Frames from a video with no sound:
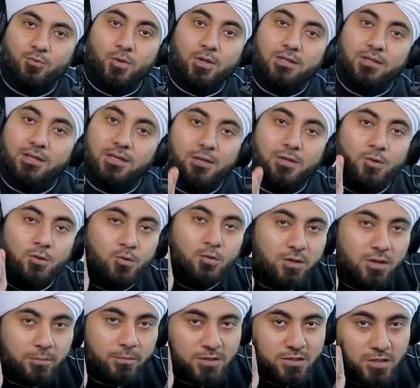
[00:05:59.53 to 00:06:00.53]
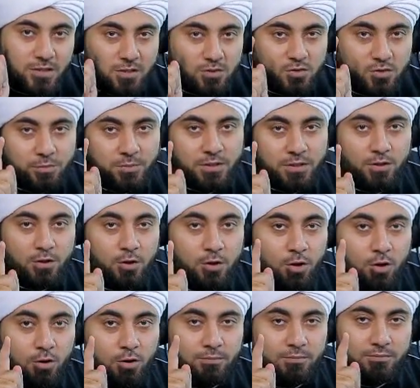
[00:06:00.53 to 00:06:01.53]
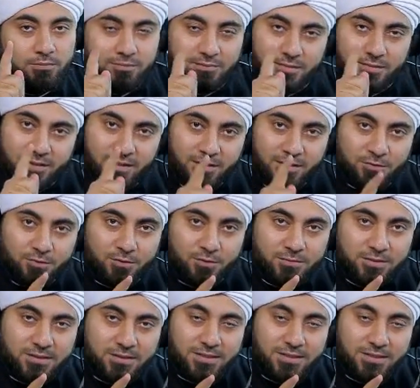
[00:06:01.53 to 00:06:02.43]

والله لو العلماء جلسوا من اليوم الين تقوم